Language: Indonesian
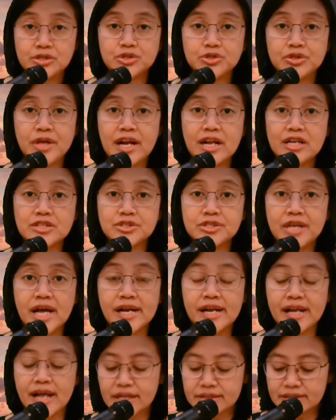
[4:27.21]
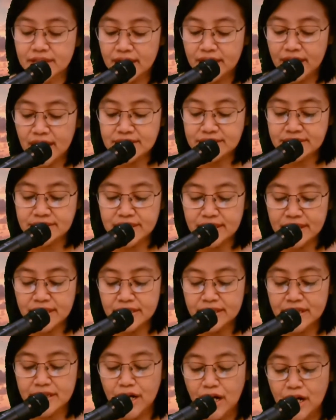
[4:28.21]
Saudara-saudara yang
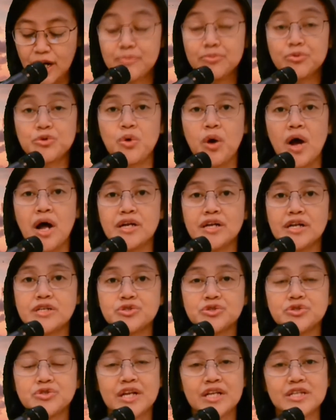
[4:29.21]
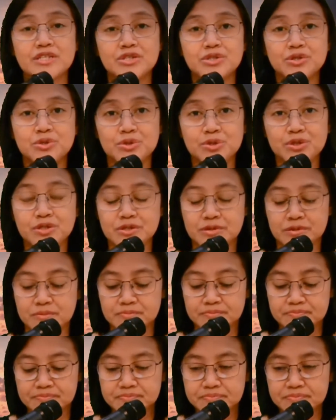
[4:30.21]
terkasih di dalam Tuhan Yesus Kristus,
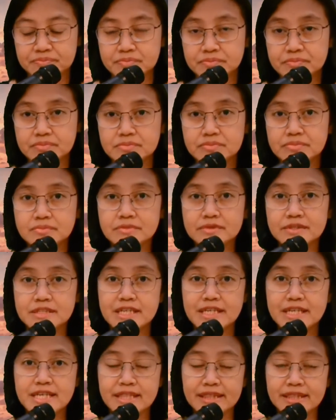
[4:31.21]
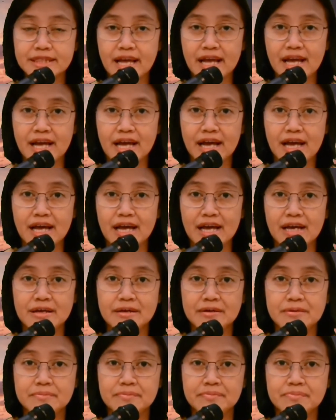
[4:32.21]
kita
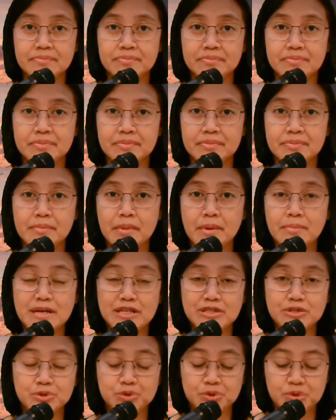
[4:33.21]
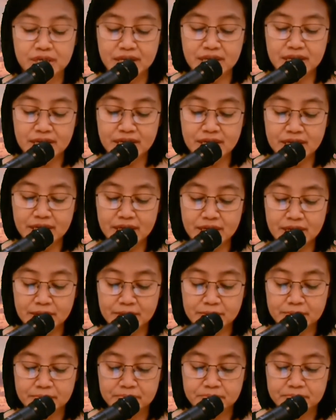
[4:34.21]
memasuki